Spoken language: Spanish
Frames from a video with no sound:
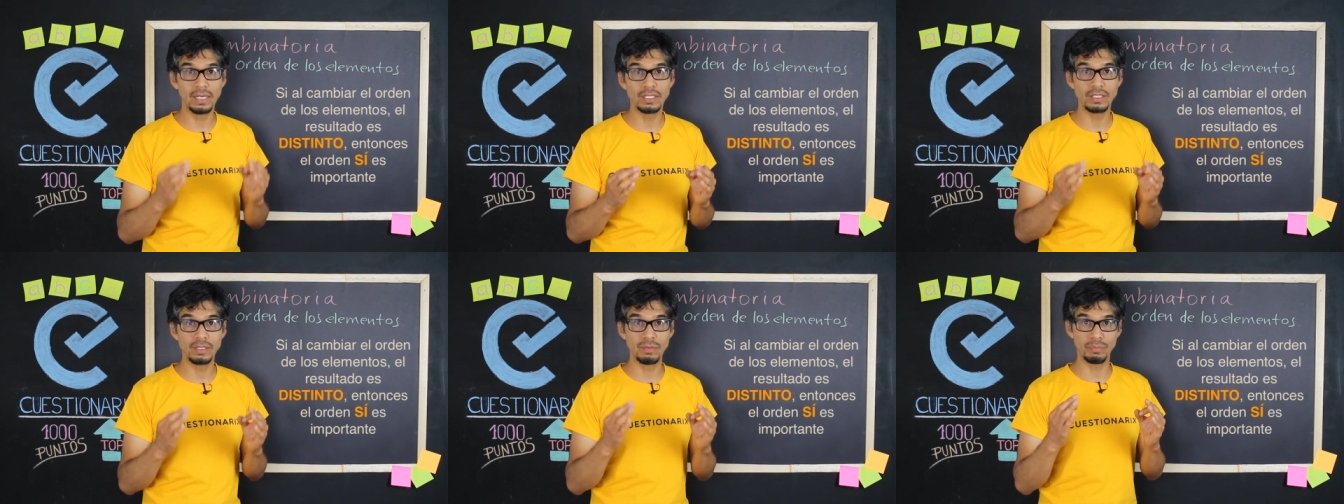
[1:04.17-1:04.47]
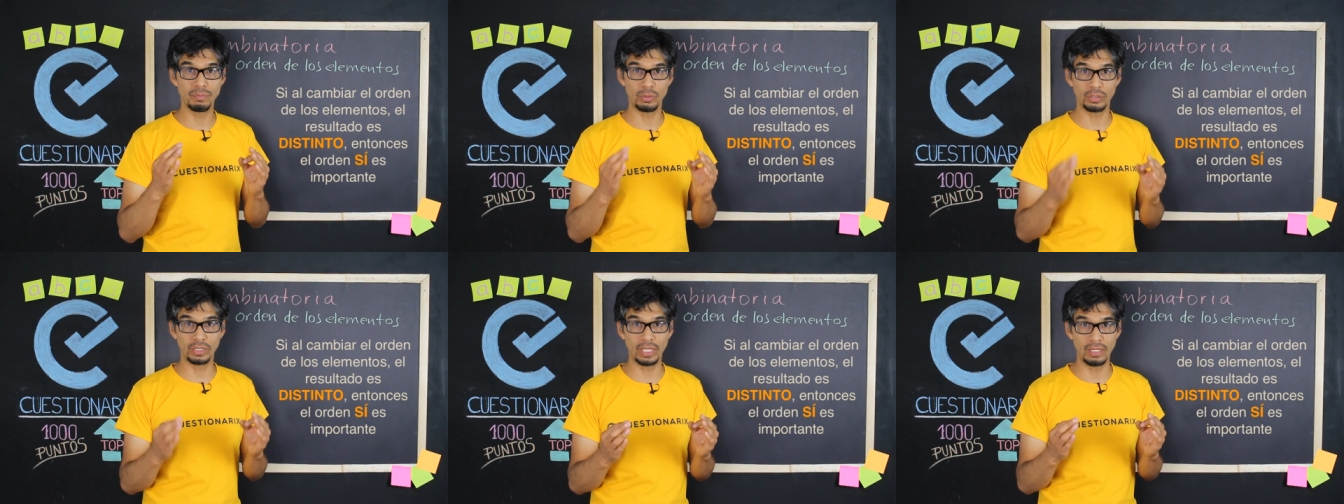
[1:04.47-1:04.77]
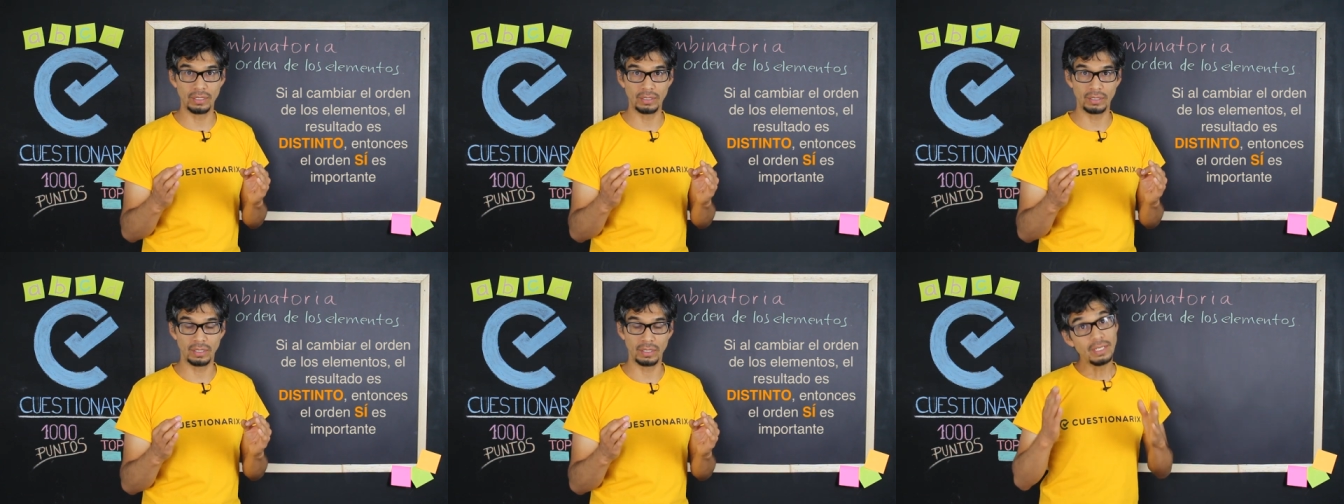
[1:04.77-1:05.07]
es
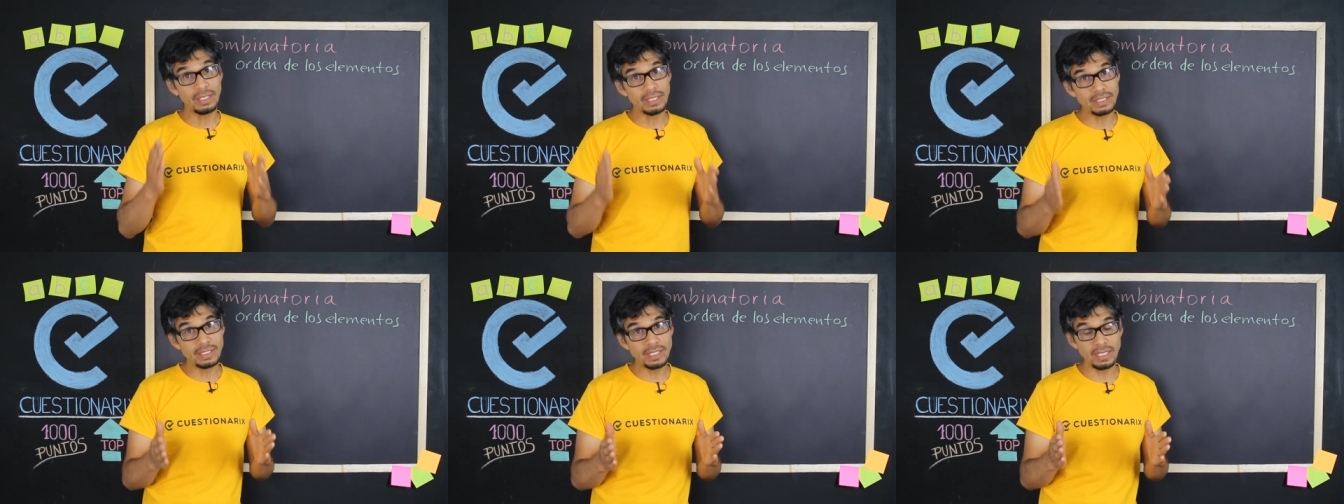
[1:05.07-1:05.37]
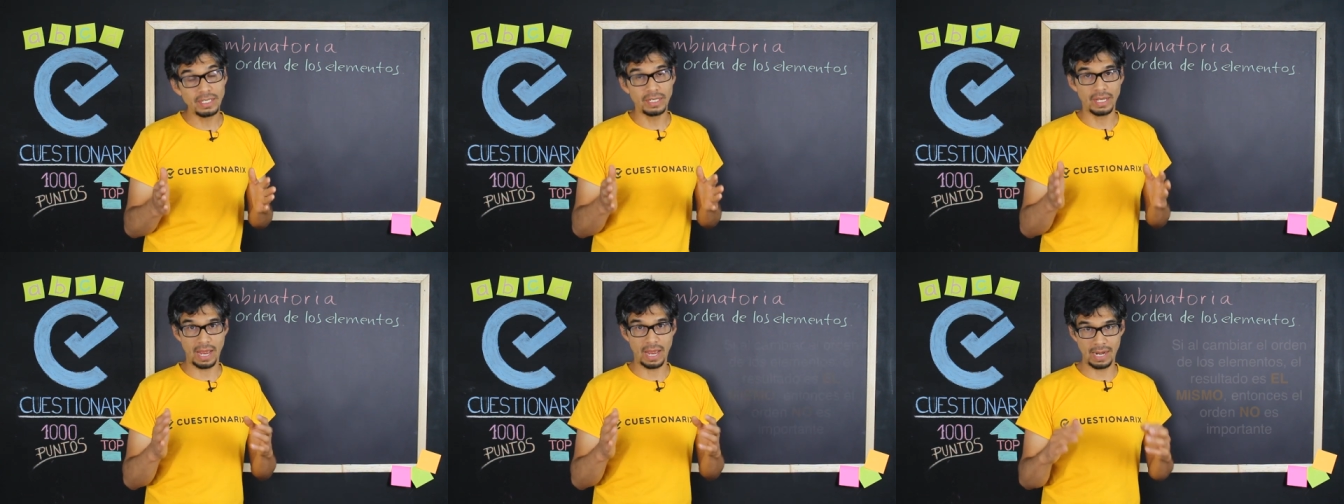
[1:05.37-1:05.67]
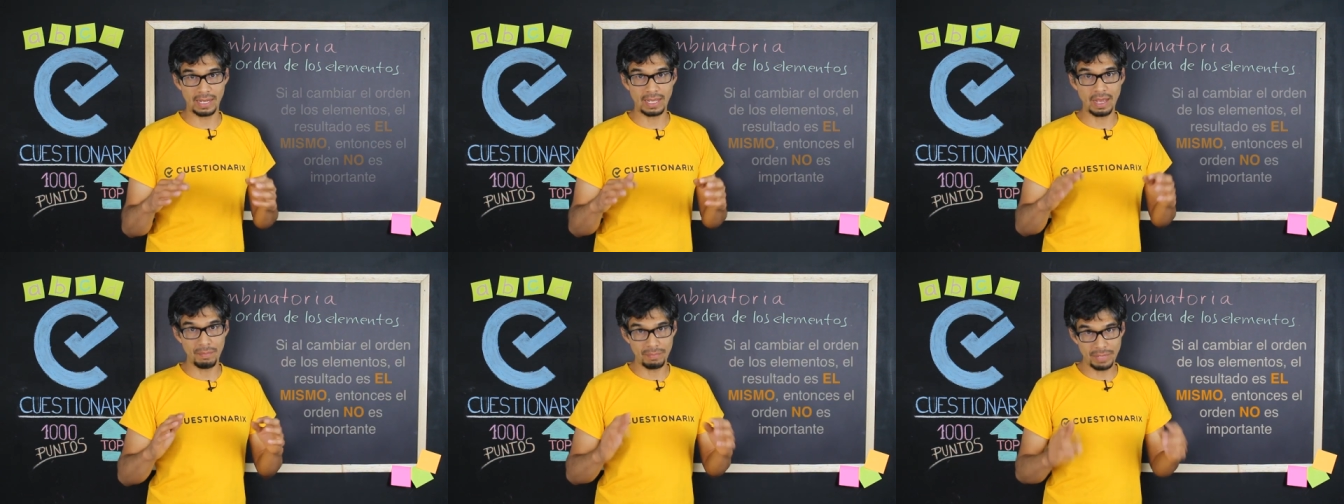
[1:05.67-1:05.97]
importante. Y si
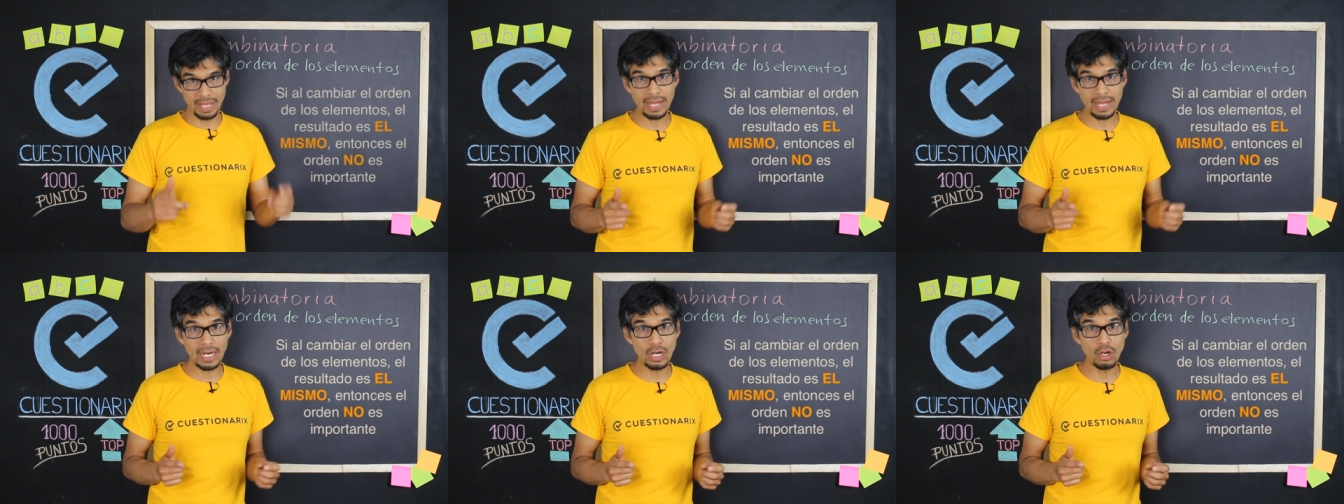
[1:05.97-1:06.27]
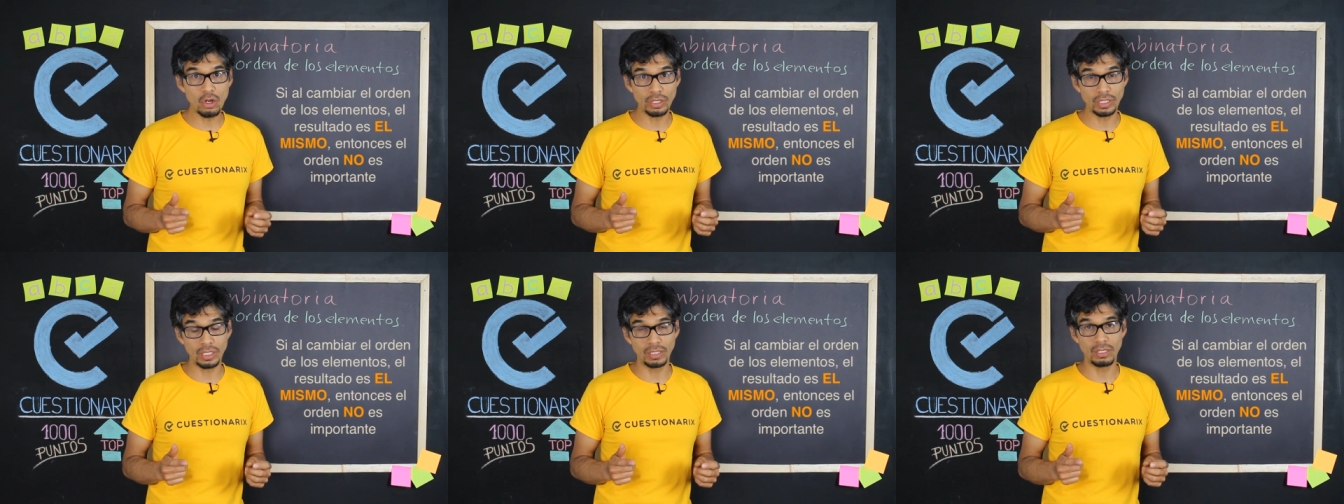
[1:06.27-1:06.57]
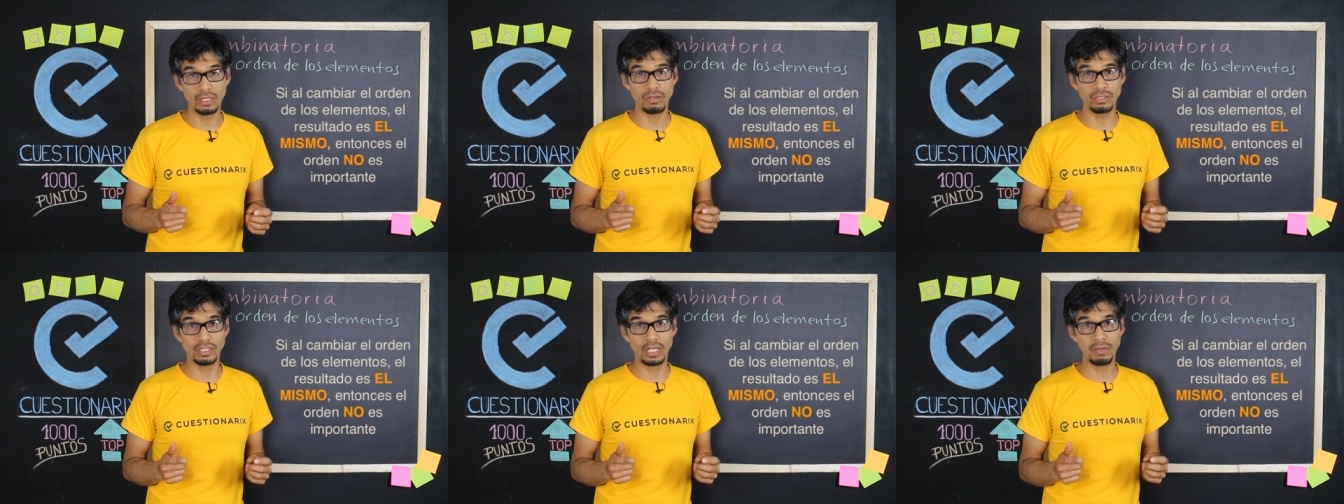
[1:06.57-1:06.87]
al cambiar el orden
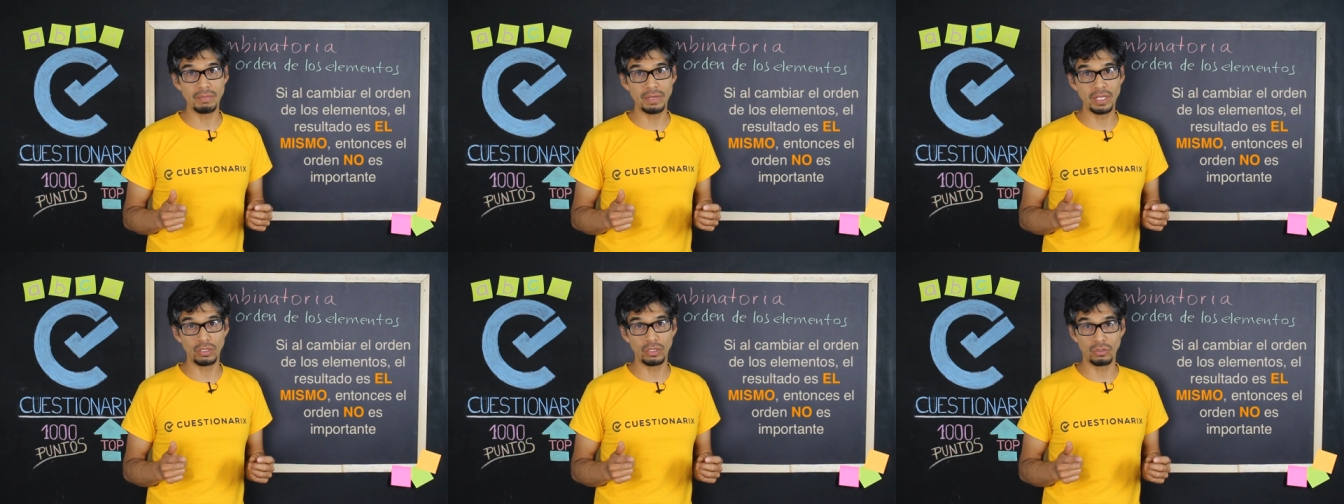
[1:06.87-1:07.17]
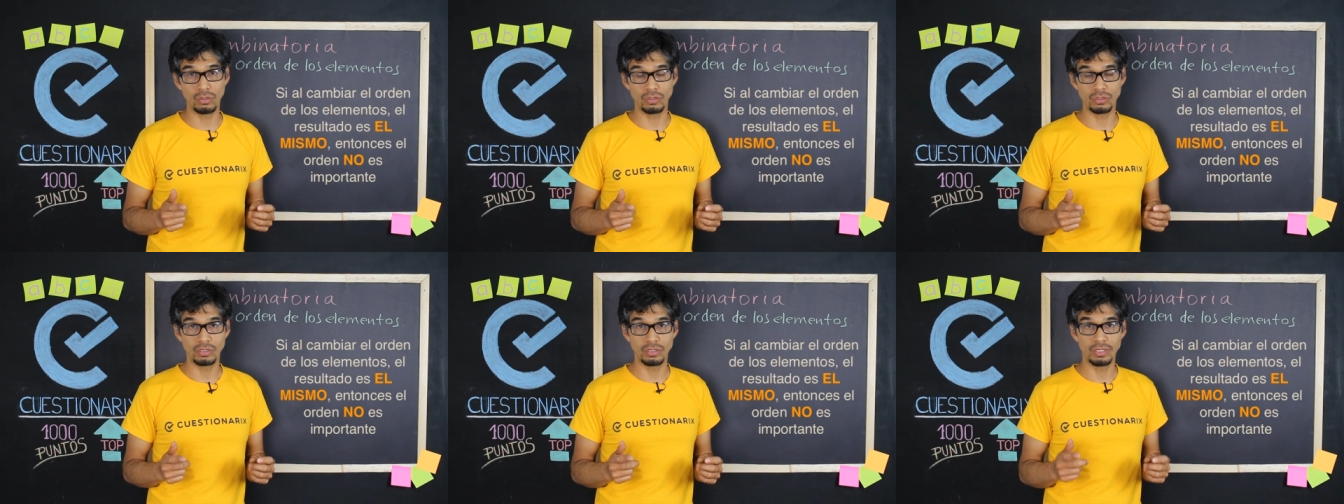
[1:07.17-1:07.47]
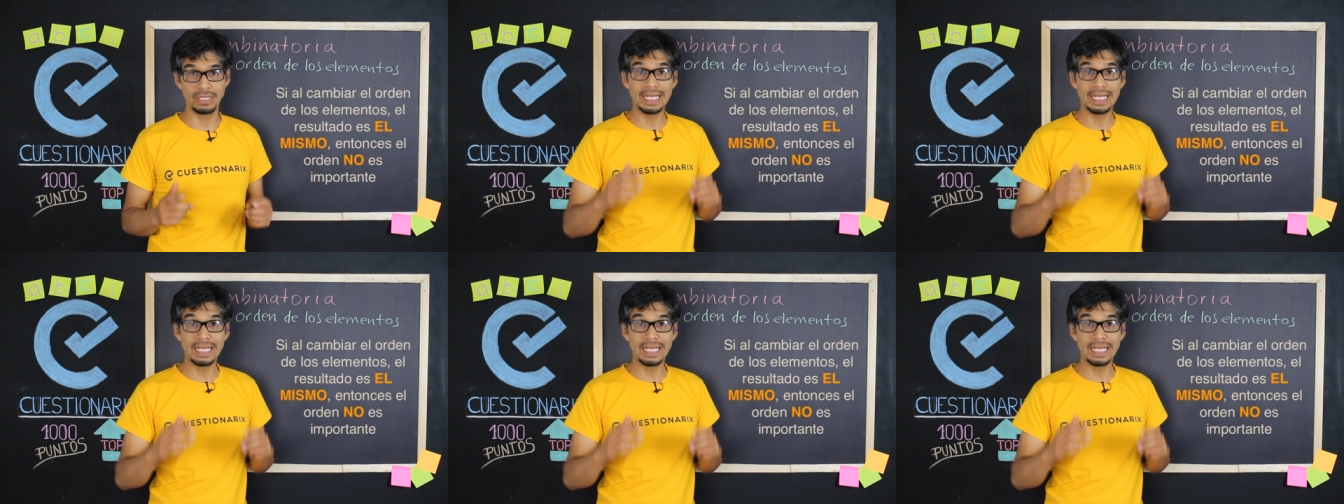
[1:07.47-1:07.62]
de los elementos